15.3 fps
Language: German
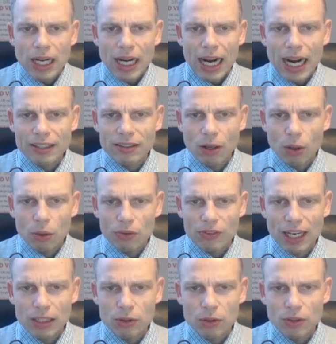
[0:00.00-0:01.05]

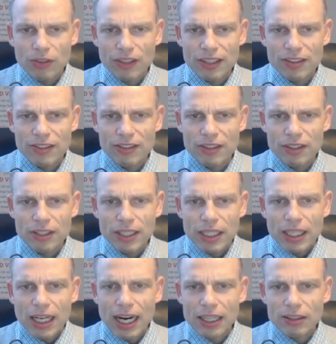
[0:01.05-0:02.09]
8860,
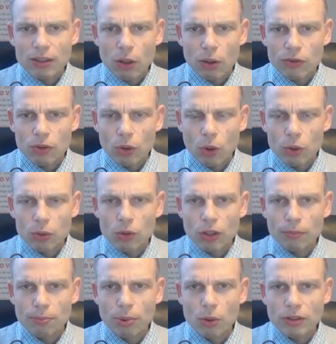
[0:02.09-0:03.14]

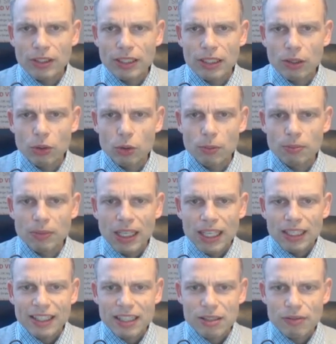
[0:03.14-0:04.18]
8900 Punkte hier drüben.
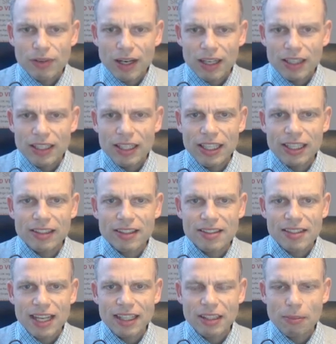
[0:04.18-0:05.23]
Das war eine
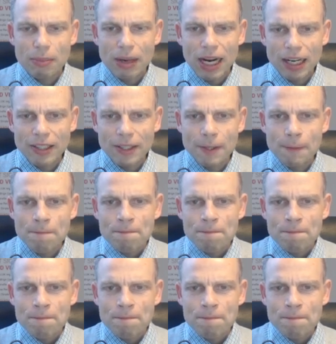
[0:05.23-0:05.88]
interessante Marke.